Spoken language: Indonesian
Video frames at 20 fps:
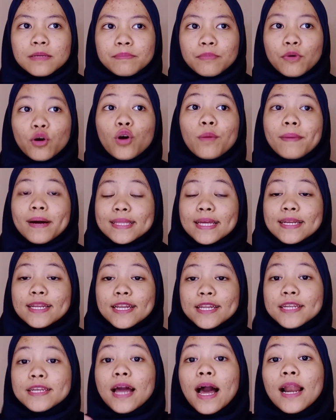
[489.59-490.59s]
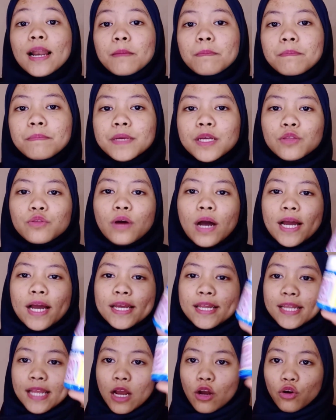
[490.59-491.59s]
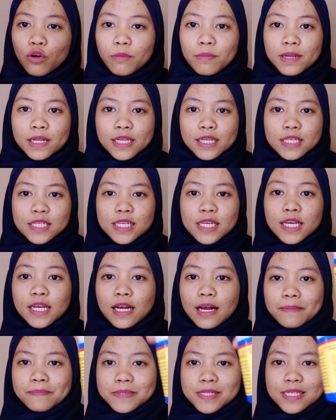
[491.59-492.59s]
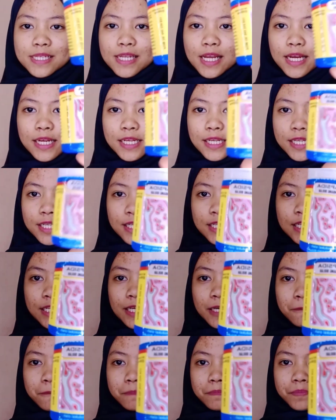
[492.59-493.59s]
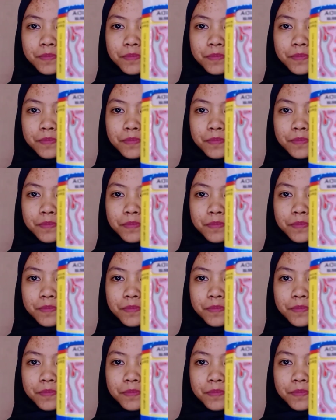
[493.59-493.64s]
pengobatan dari dalam gitu akhirnya aku beli si kapsida ini